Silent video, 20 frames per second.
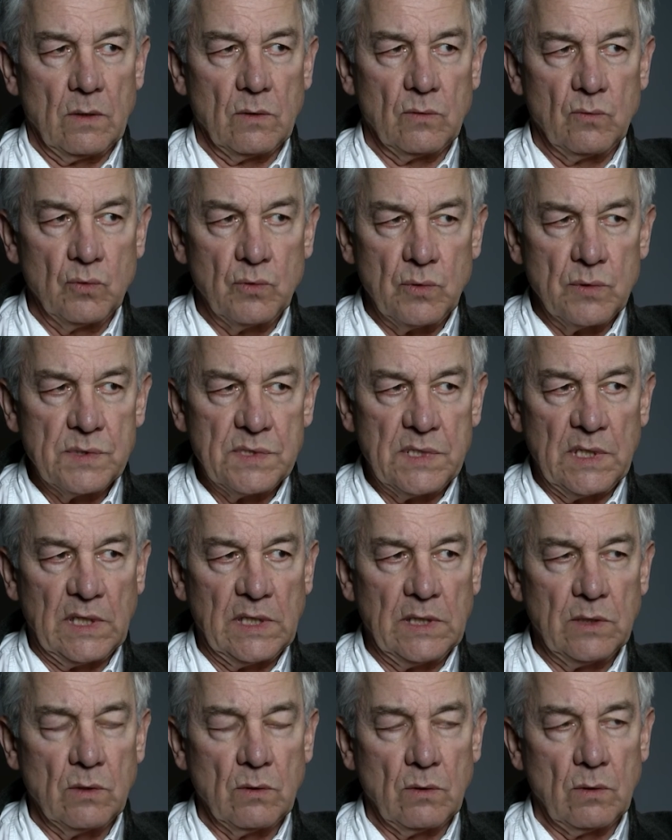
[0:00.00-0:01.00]
toute une
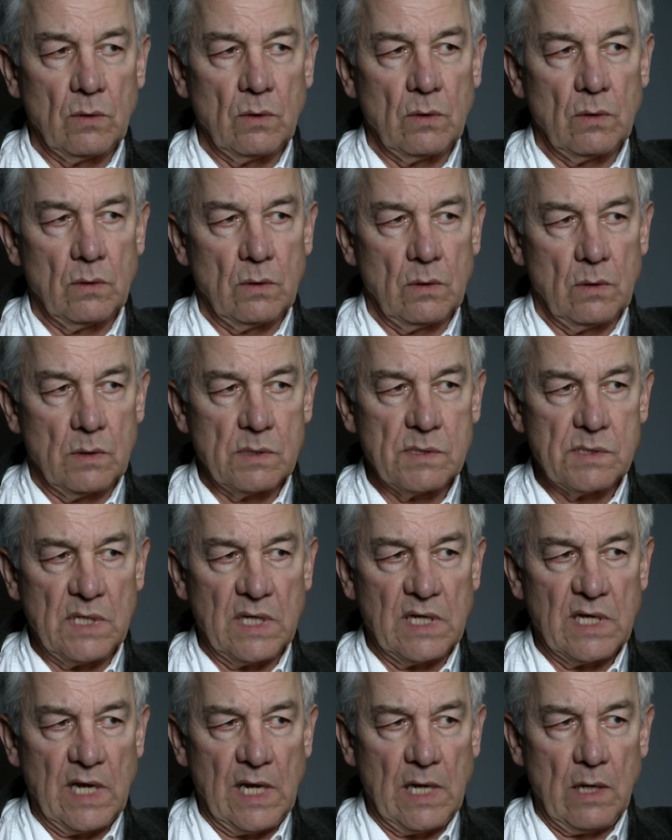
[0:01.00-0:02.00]
série de
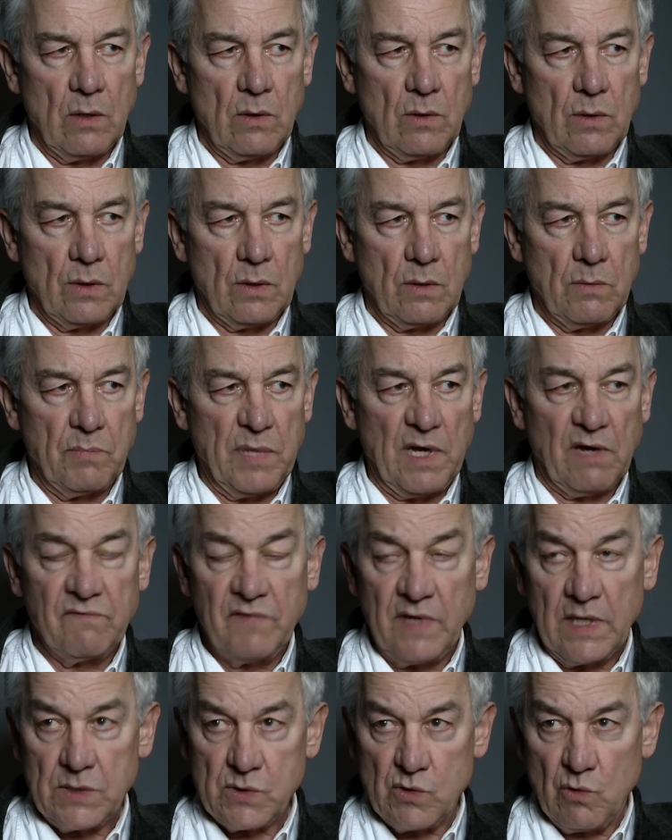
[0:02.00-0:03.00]
séquelles
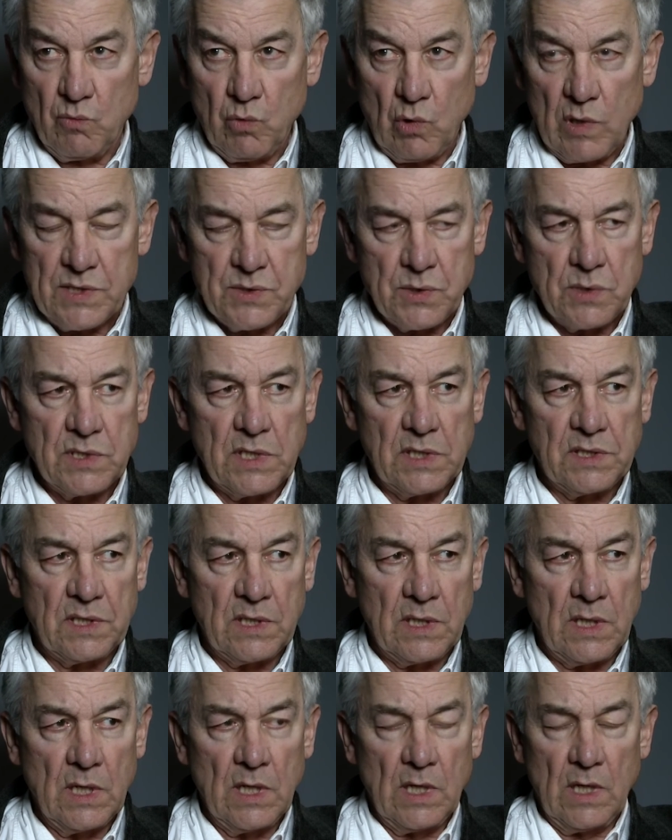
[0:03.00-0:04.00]
perverses pour la
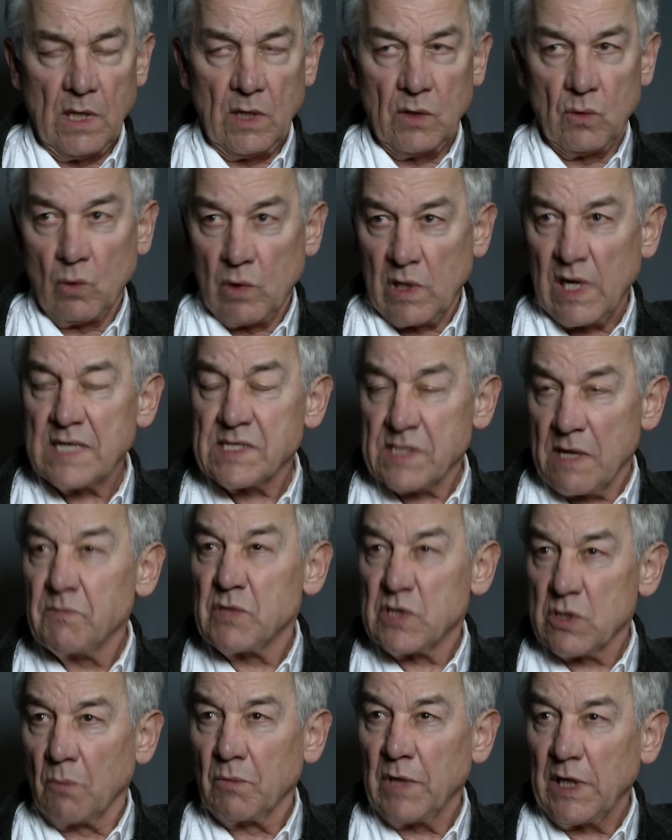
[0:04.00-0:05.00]
société. Donc là, ça me
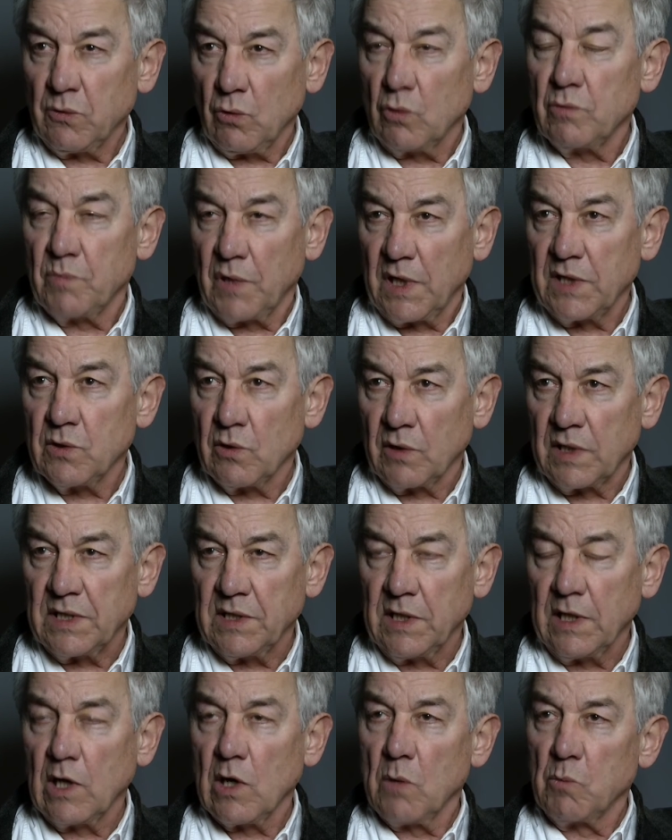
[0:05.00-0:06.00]
semble être une
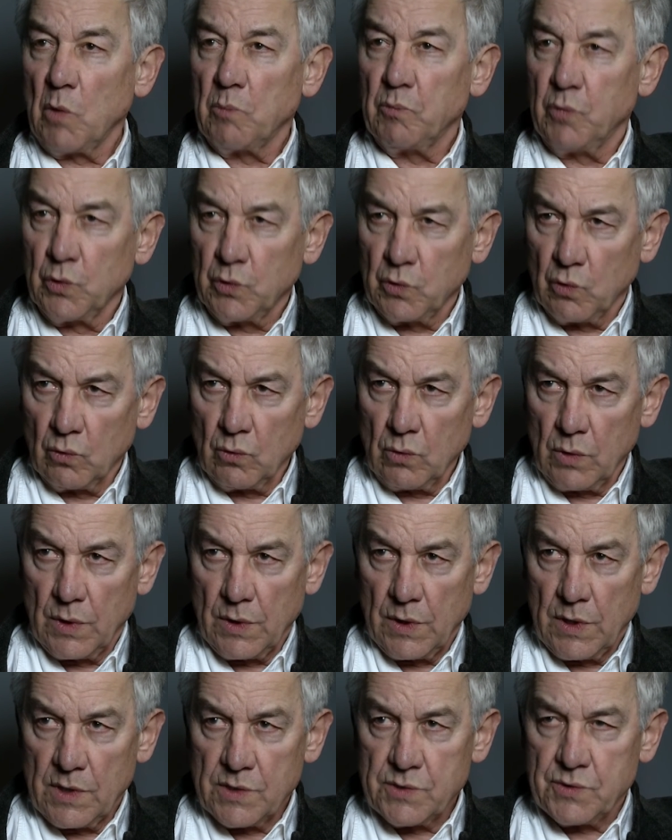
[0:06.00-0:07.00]
priorité. Comment peut-on
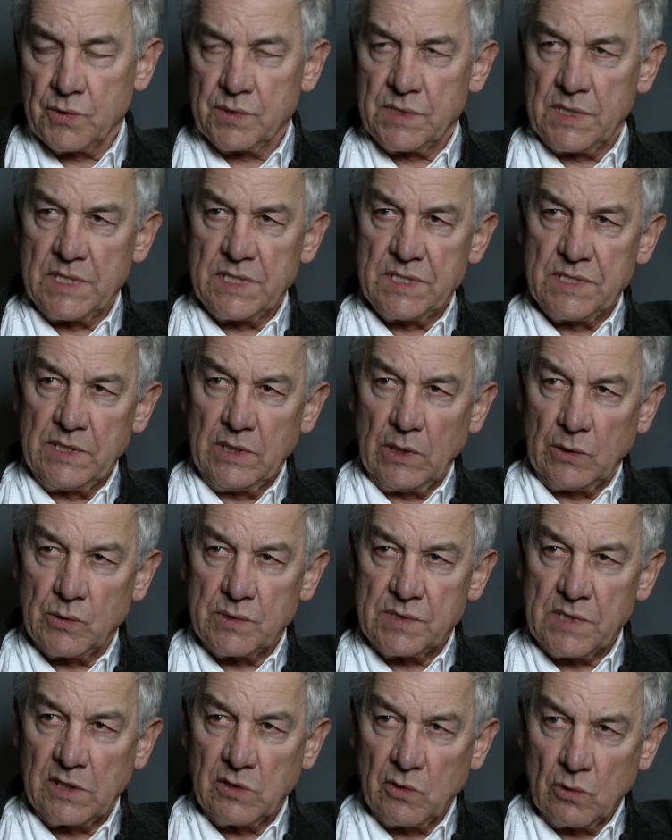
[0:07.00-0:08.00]
se saisir de
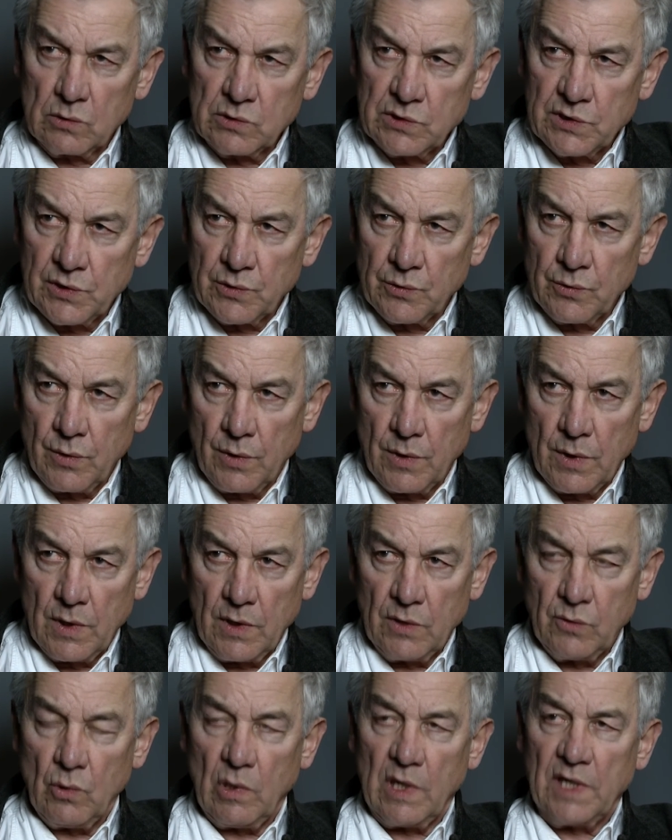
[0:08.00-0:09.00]
cet enjeu
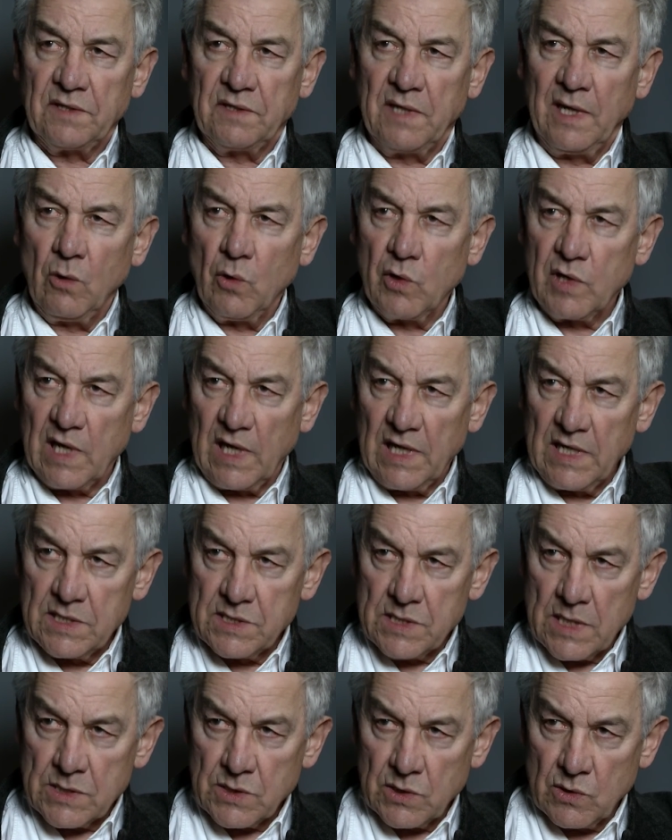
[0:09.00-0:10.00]
de la
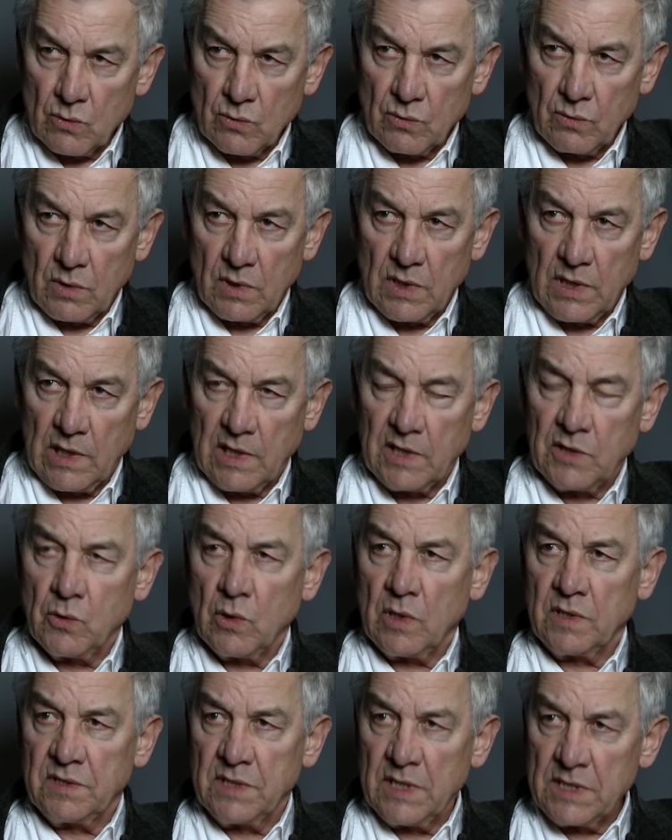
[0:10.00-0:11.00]
délocalisation et de
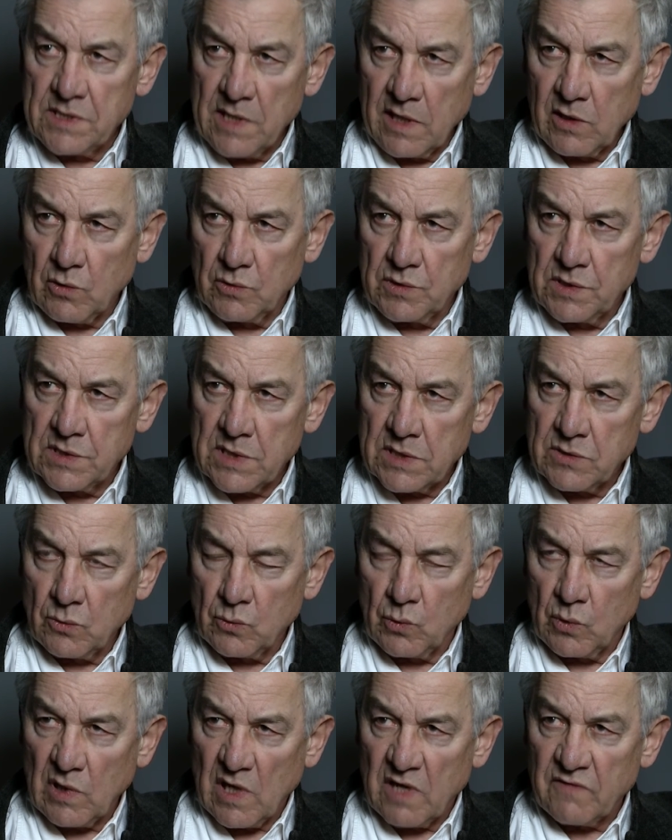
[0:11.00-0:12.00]
la désynchronisation
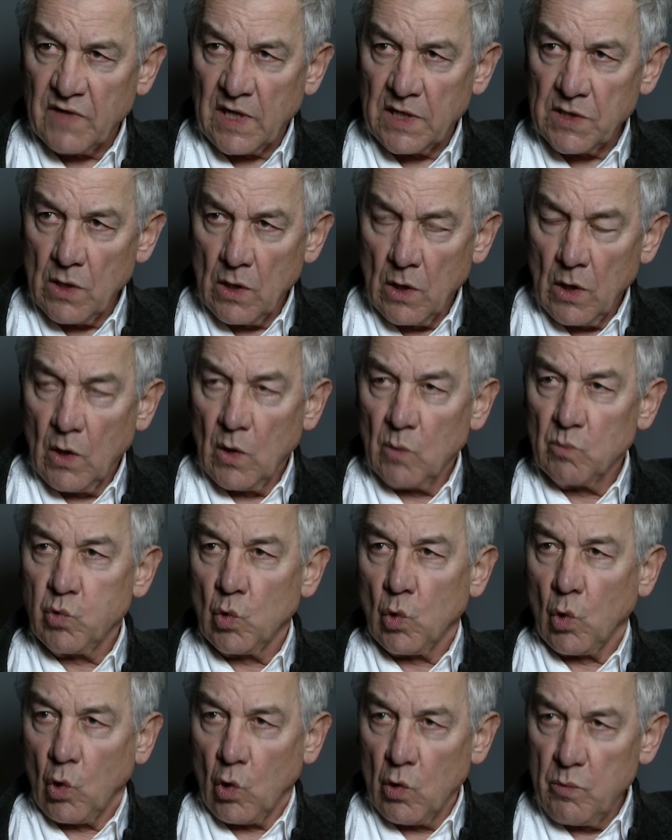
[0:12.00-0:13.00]
du travail
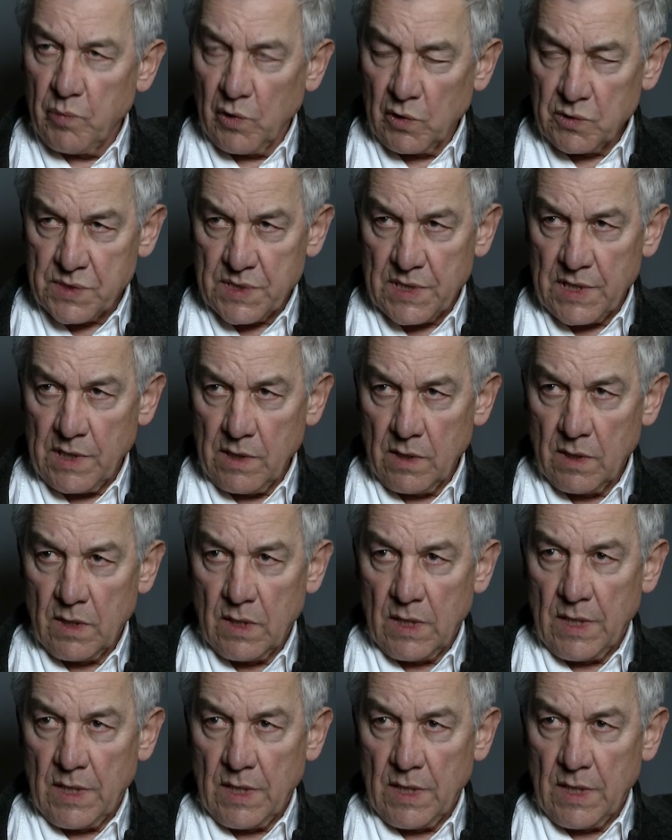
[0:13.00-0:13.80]
pour repenser